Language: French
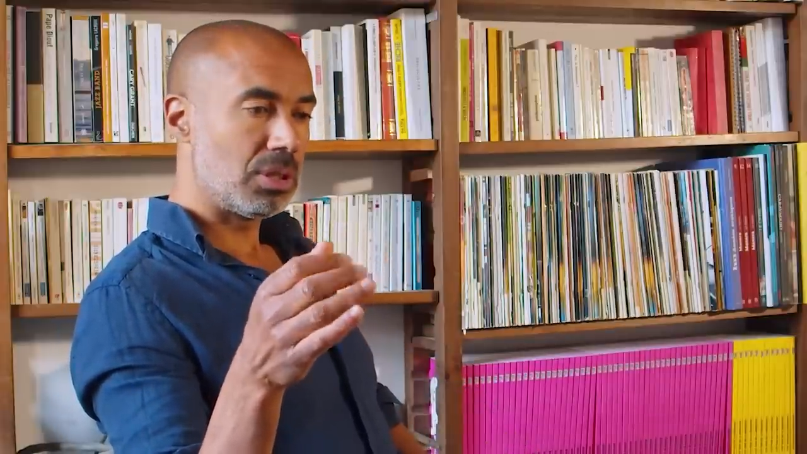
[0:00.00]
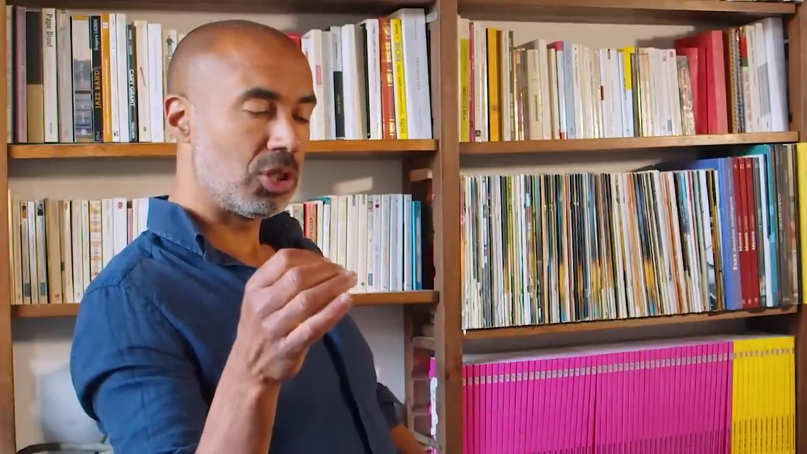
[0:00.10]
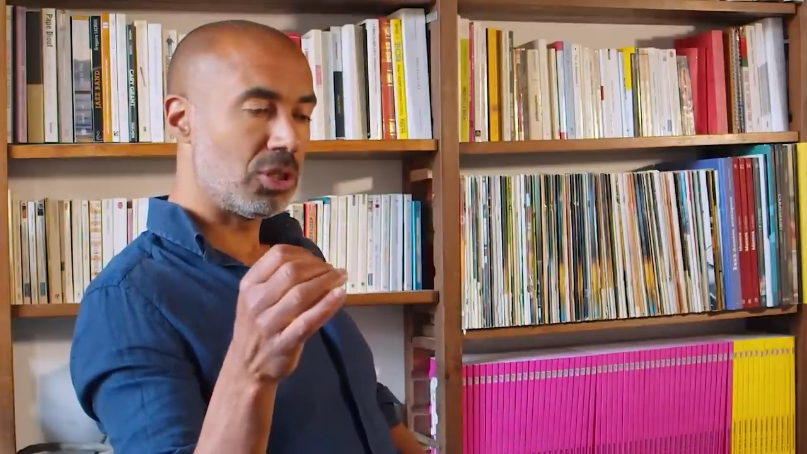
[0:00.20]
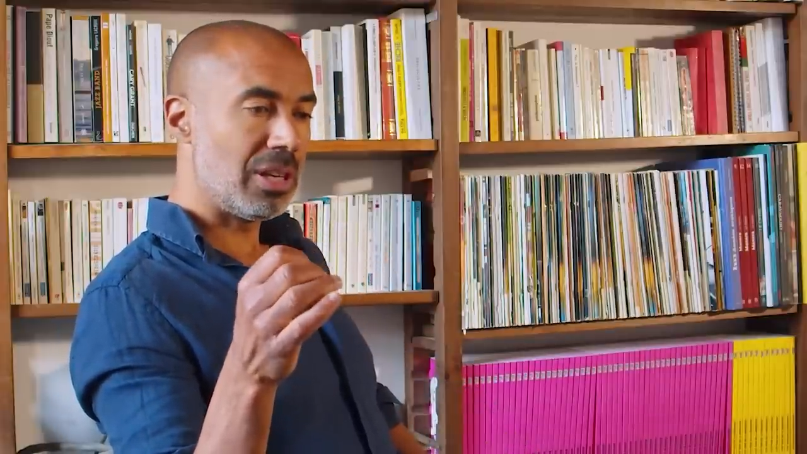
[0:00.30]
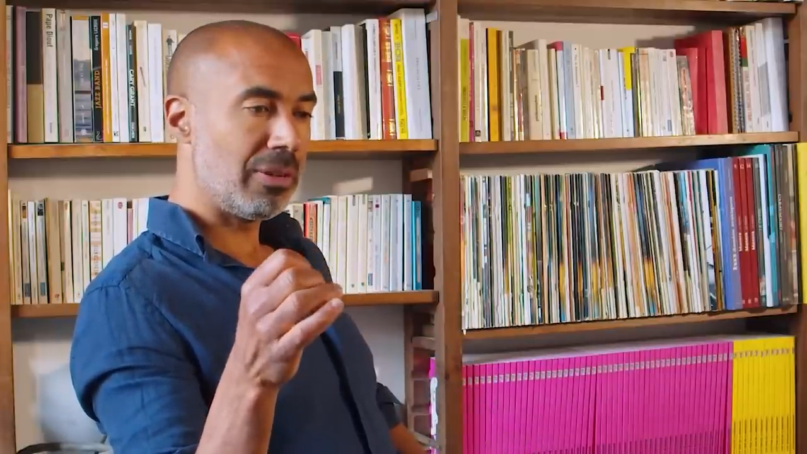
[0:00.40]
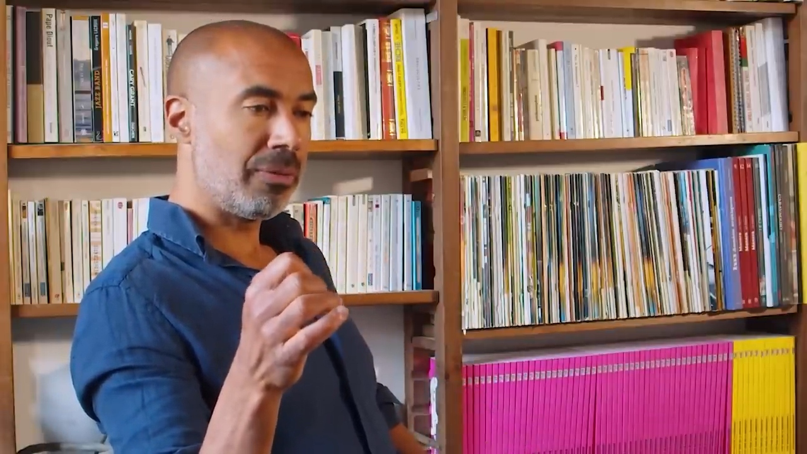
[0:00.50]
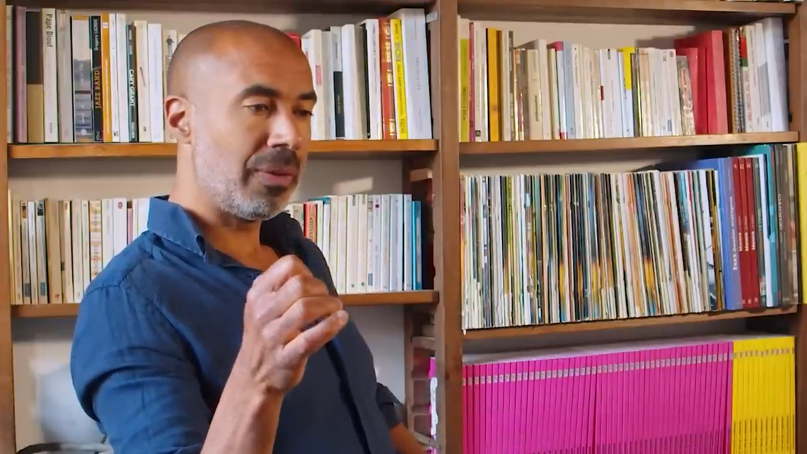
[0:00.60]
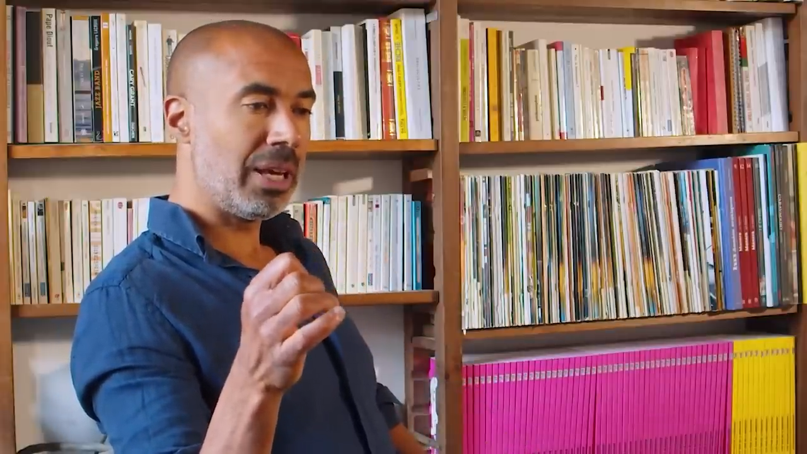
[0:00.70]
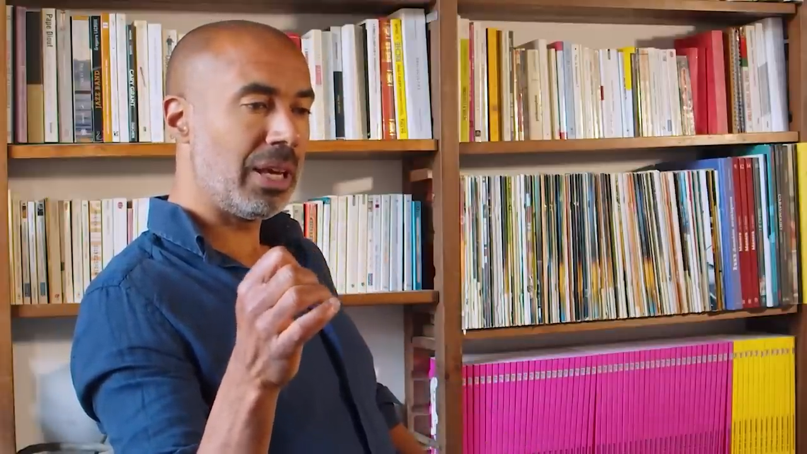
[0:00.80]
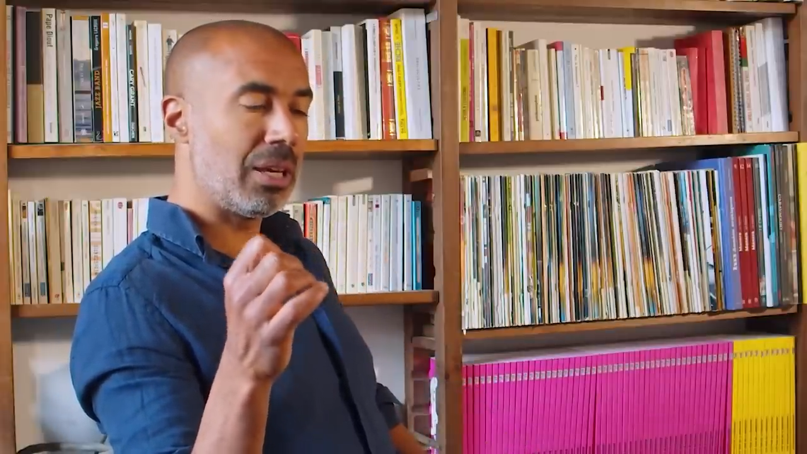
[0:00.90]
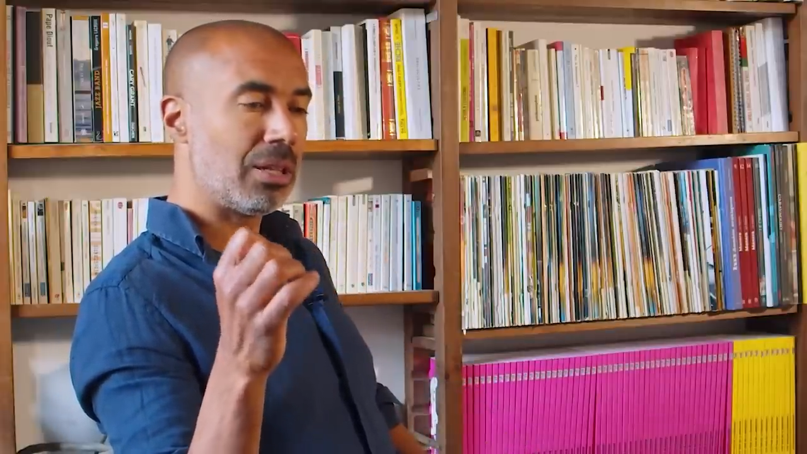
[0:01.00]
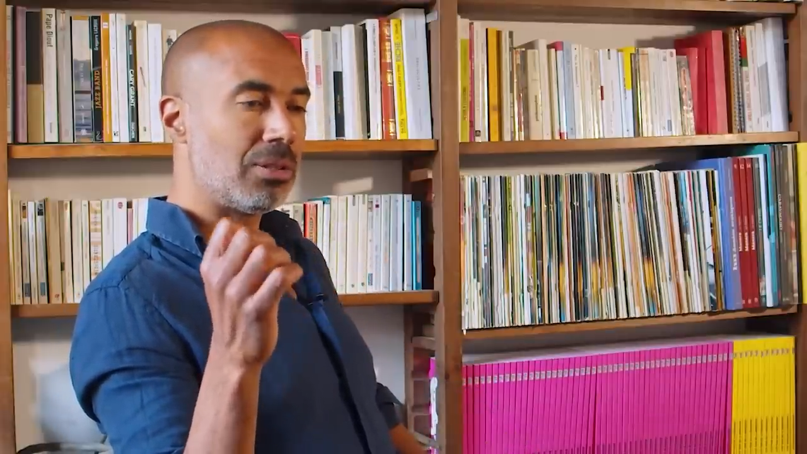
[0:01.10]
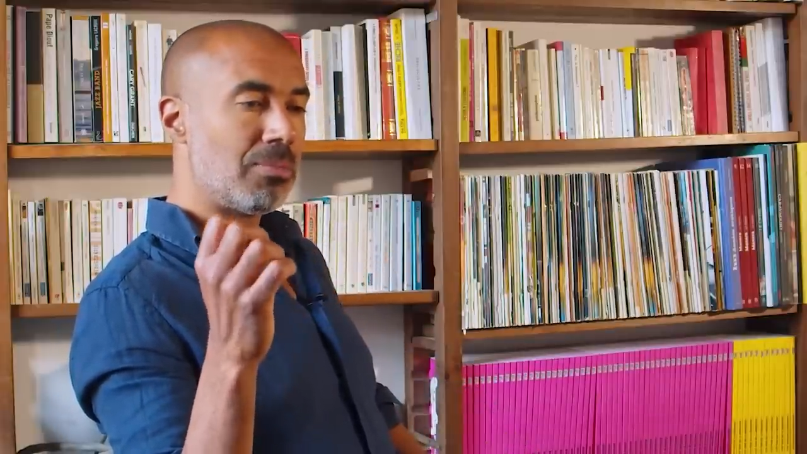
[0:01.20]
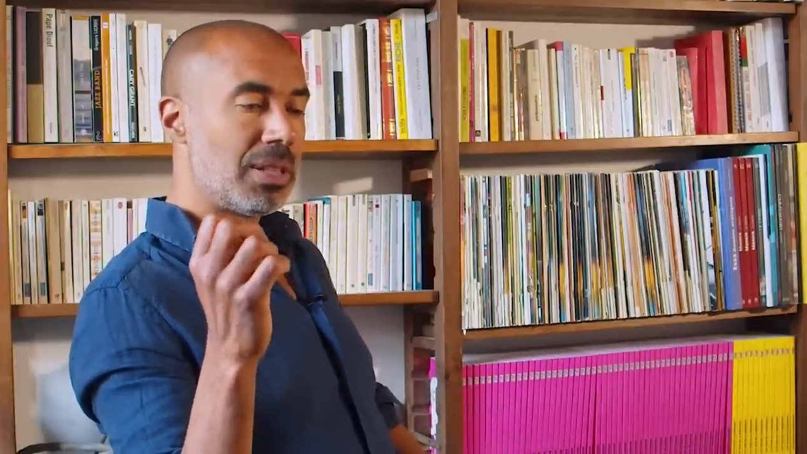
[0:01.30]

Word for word: Je l'ai fait de